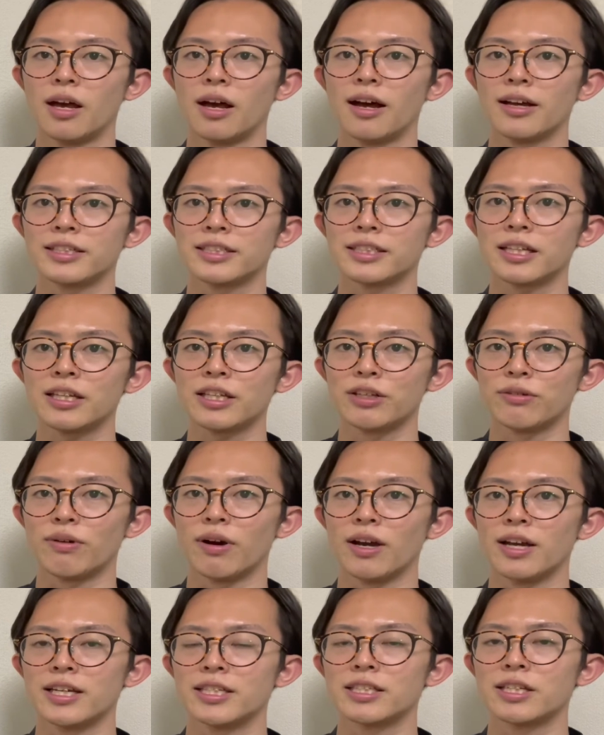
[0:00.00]
足三里
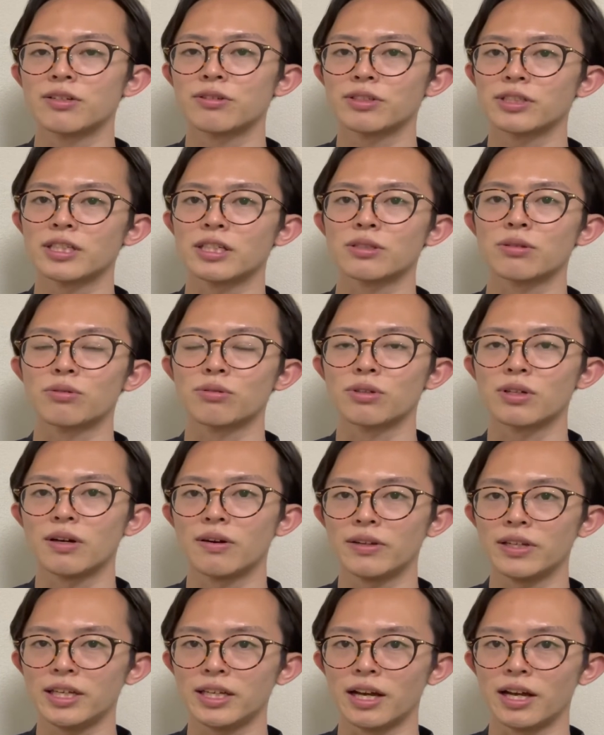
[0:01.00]
は膝の下外側
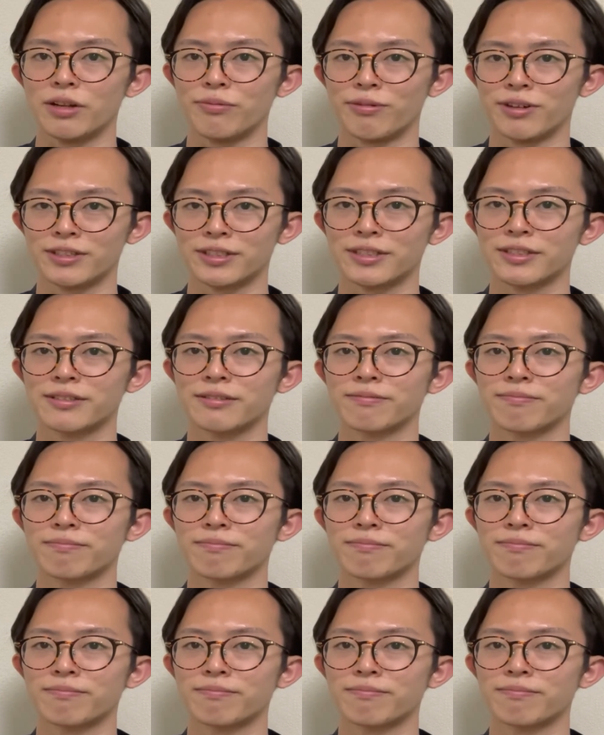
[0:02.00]
にあります。